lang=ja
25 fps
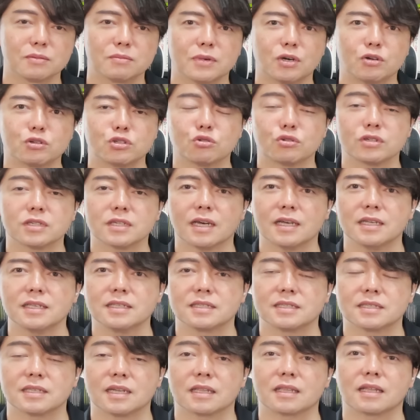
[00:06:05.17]
まあ、うちの社員
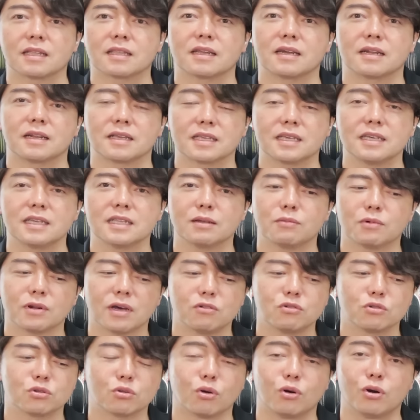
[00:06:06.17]
さんだったらね、聞いても
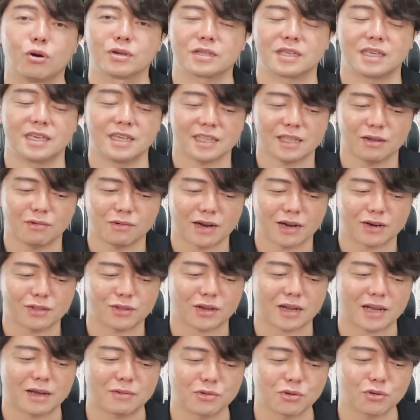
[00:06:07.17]
らえると、聞いてもらえる
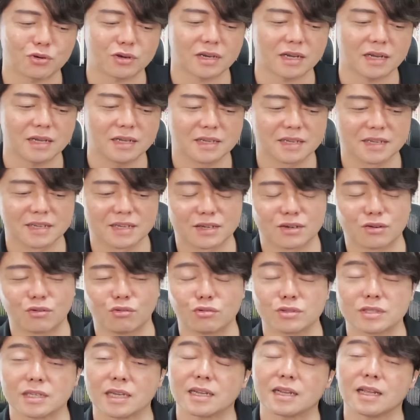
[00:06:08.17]
と神岡が
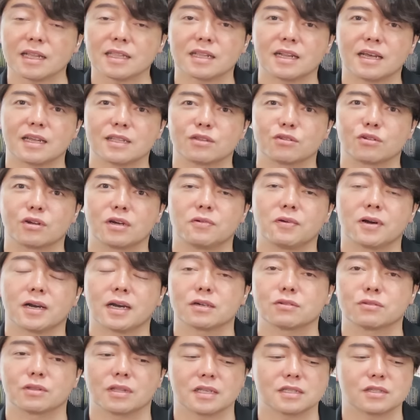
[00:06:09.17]
講座開いてないっていうのはわ
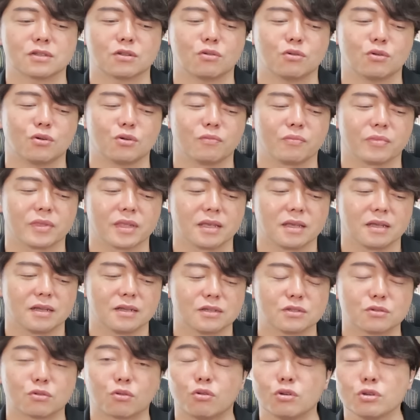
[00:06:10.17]
かるんですけど、
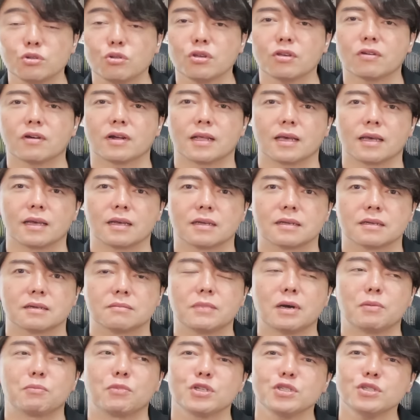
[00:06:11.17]
そうこういう時はね、
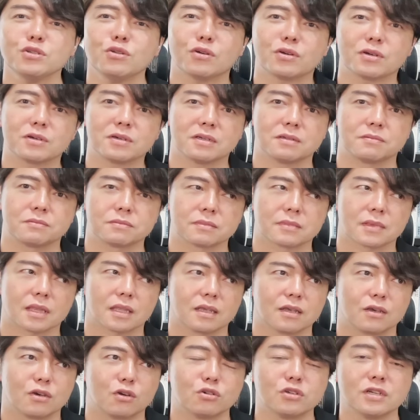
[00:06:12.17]
まあもちろん、
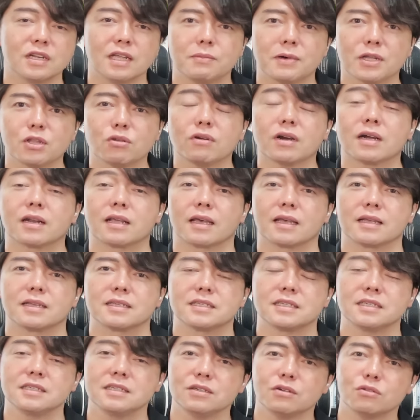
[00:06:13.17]
フルレバとかね、
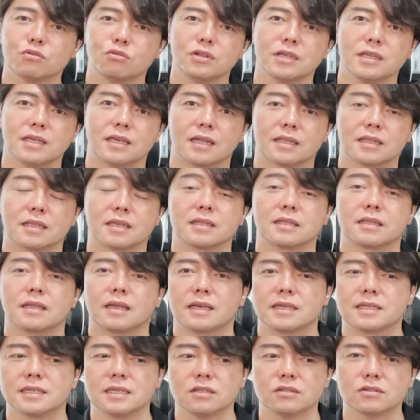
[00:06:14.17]
信用取引やっていて、
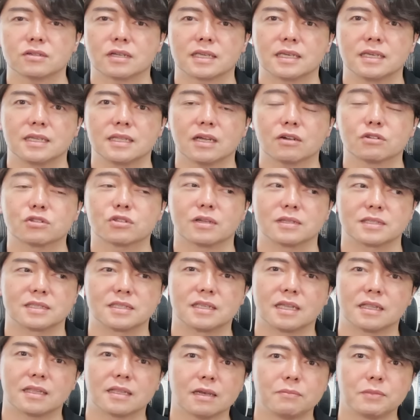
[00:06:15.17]
維持率が気になる人は
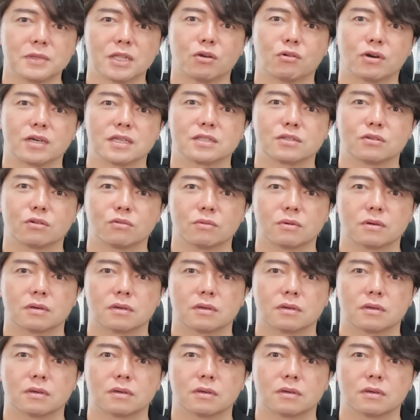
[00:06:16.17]
絶対見た方がいいですよ。